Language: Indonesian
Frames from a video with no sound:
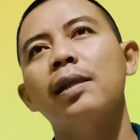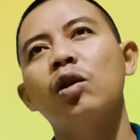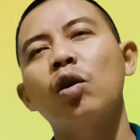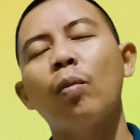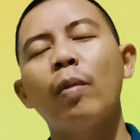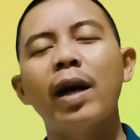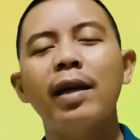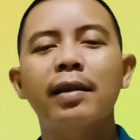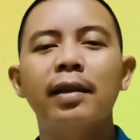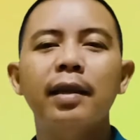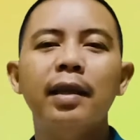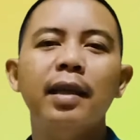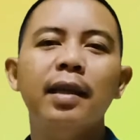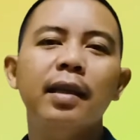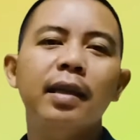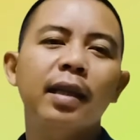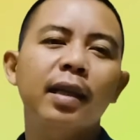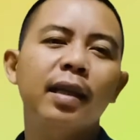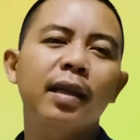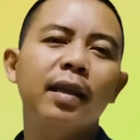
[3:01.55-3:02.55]
somasi
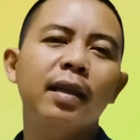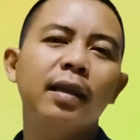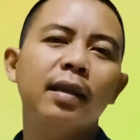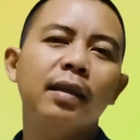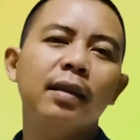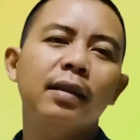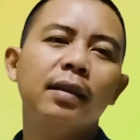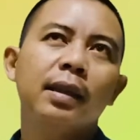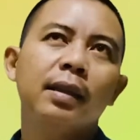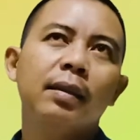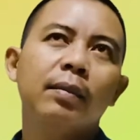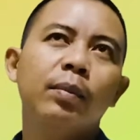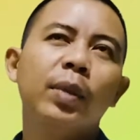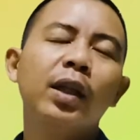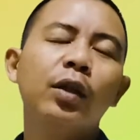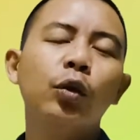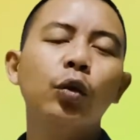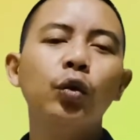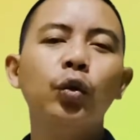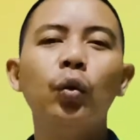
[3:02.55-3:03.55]
ini
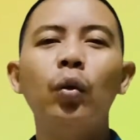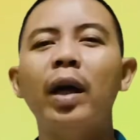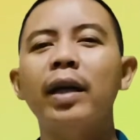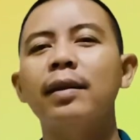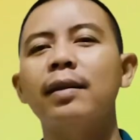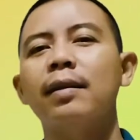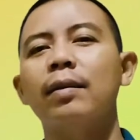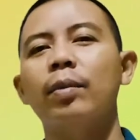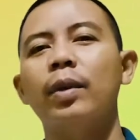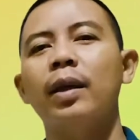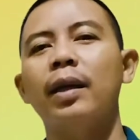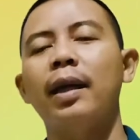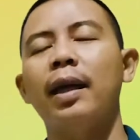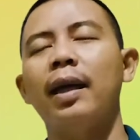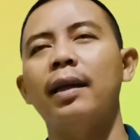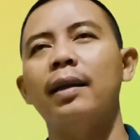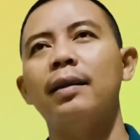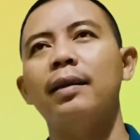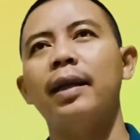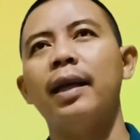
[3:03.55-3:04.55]
bertujuan
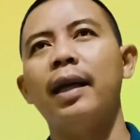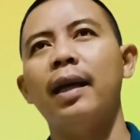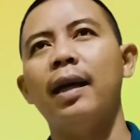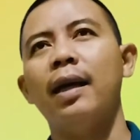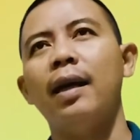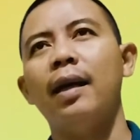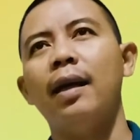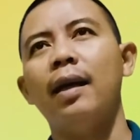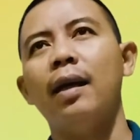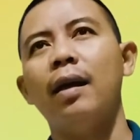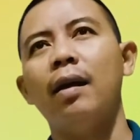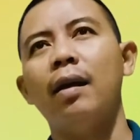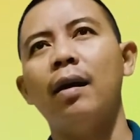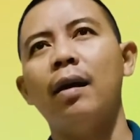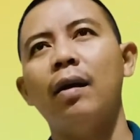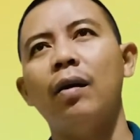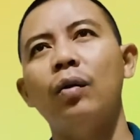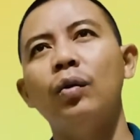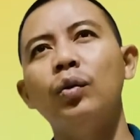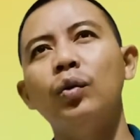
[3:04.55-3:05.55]
sebenarnya
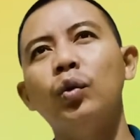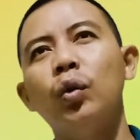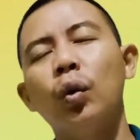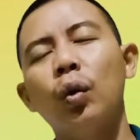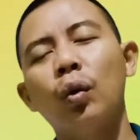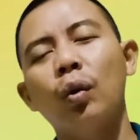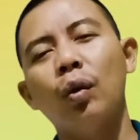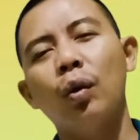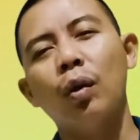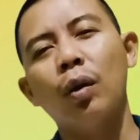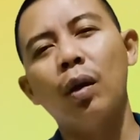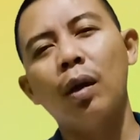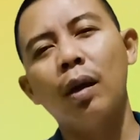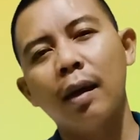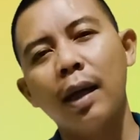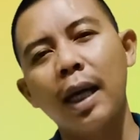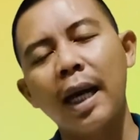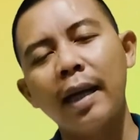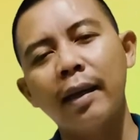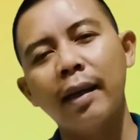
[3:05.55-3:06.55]
untuk
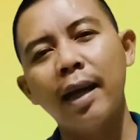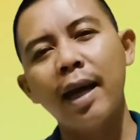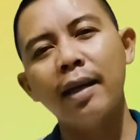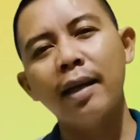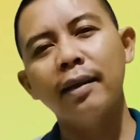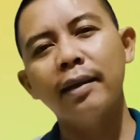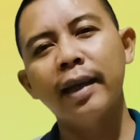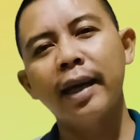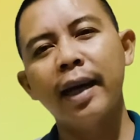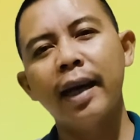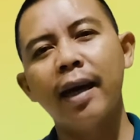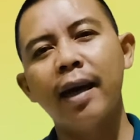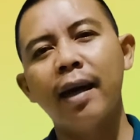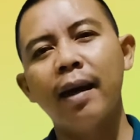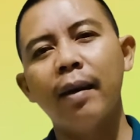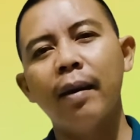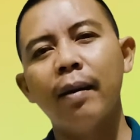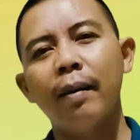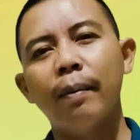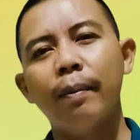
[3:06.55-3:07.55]
adanya
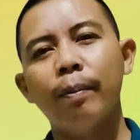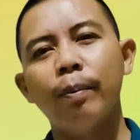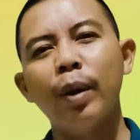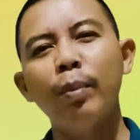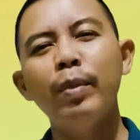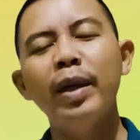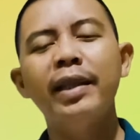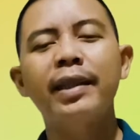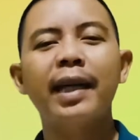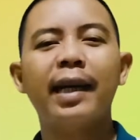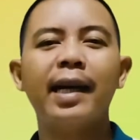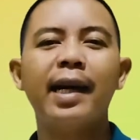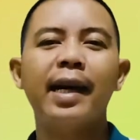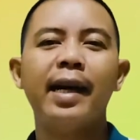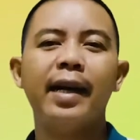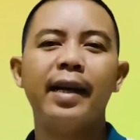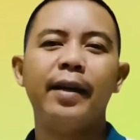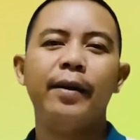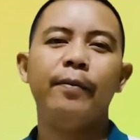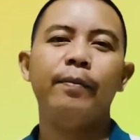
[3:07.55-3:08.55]

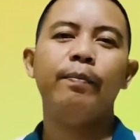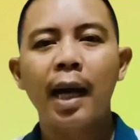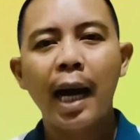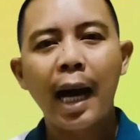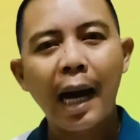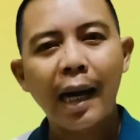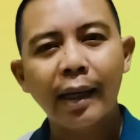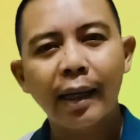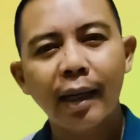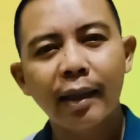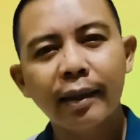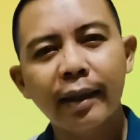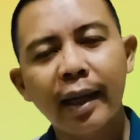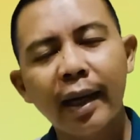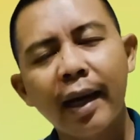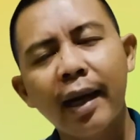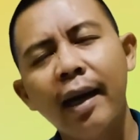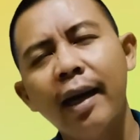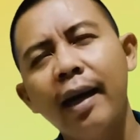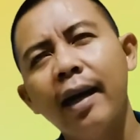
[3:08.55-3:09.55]
pembicaraan,
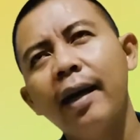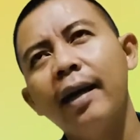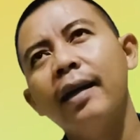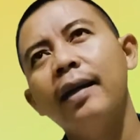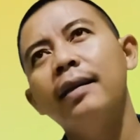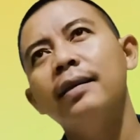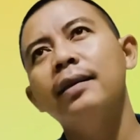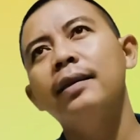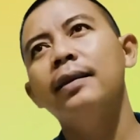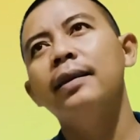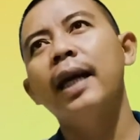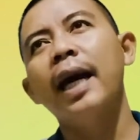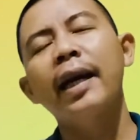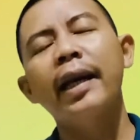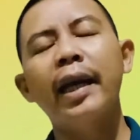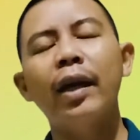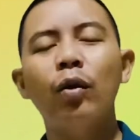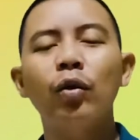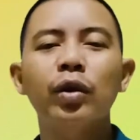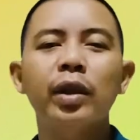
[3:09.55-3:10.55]
adanya ya
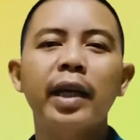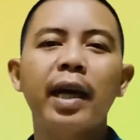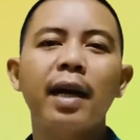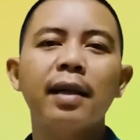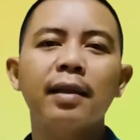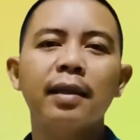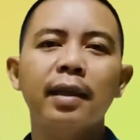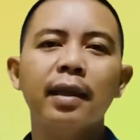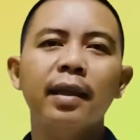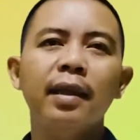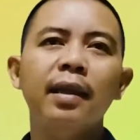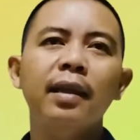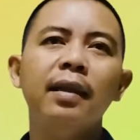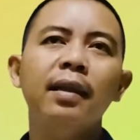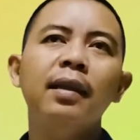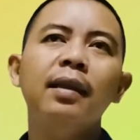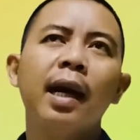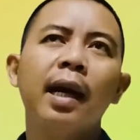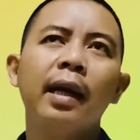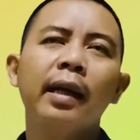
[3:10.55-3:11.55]

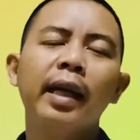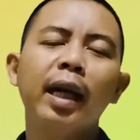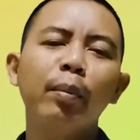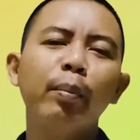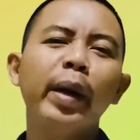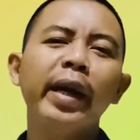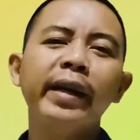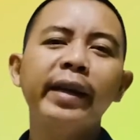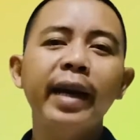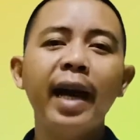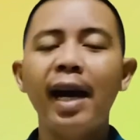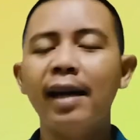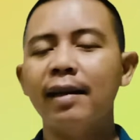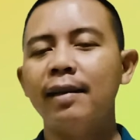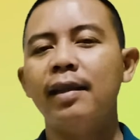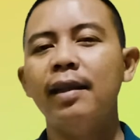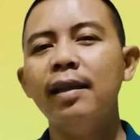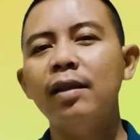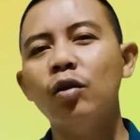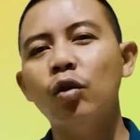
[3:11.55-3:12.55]
negosiasi dan
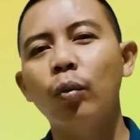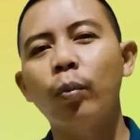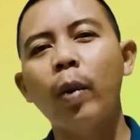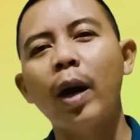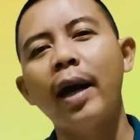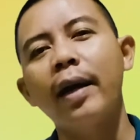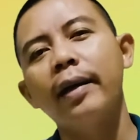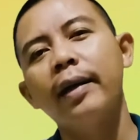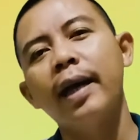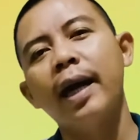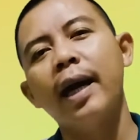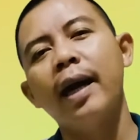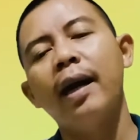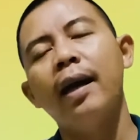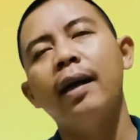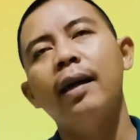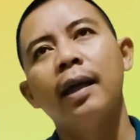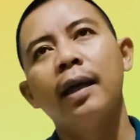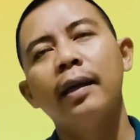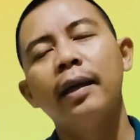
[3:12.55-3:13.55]
mediasi
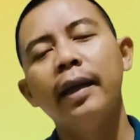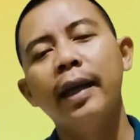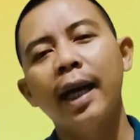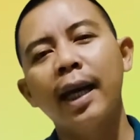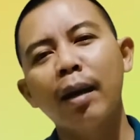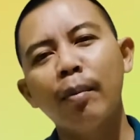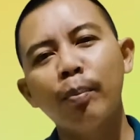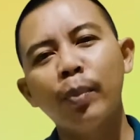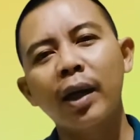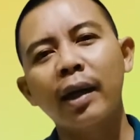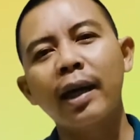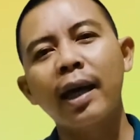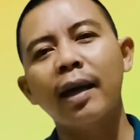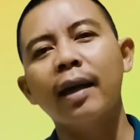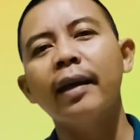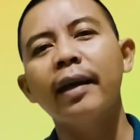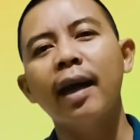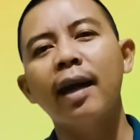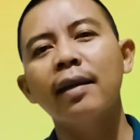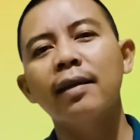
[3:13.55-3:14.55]
supaya di dalam
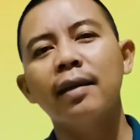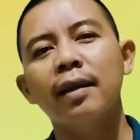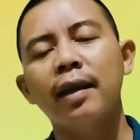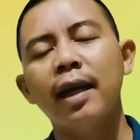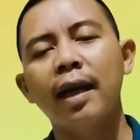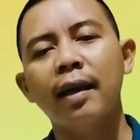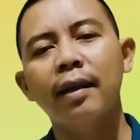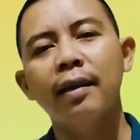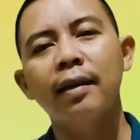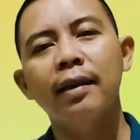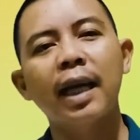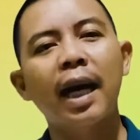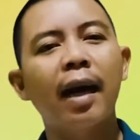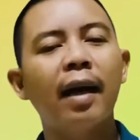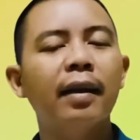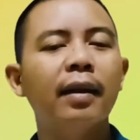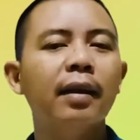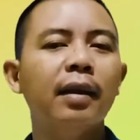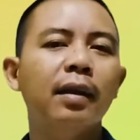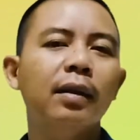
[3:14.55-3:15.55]
perkara yang sedang
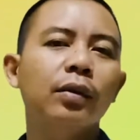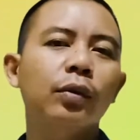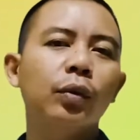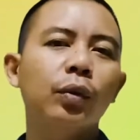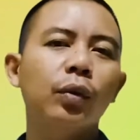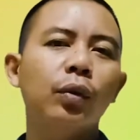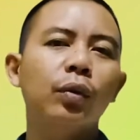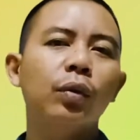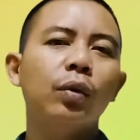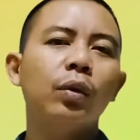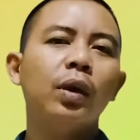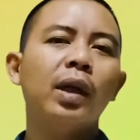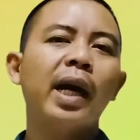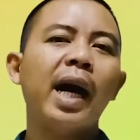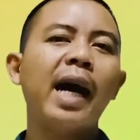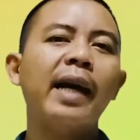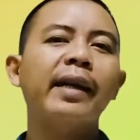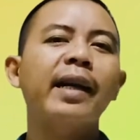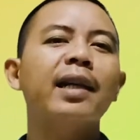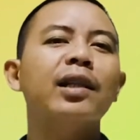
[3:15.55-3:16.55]
ditangani itu
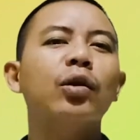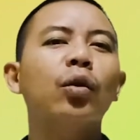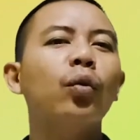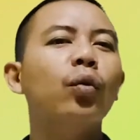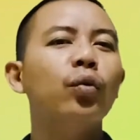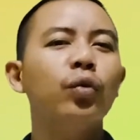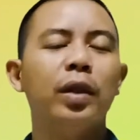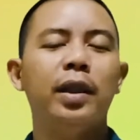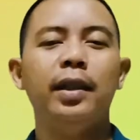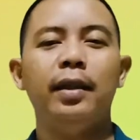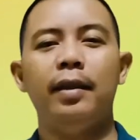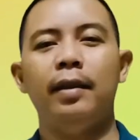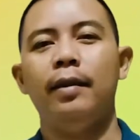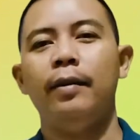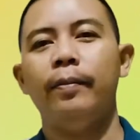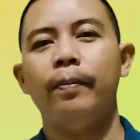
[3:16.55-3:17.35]
ada solusi,